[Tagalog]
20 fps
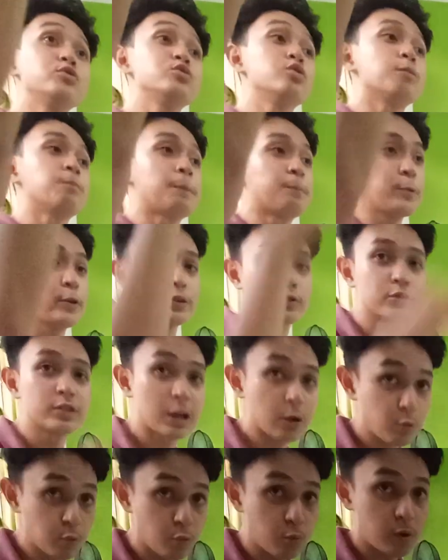mundo po po ito
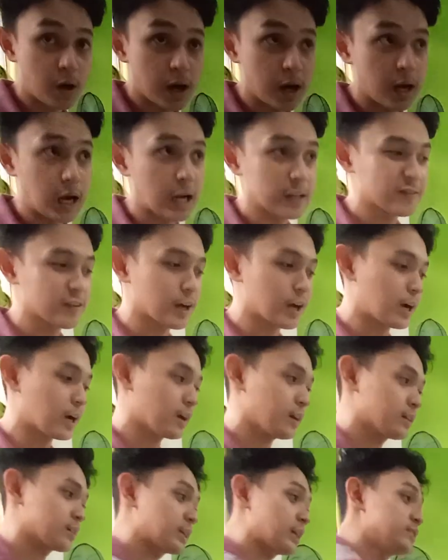nakukuha. At saka,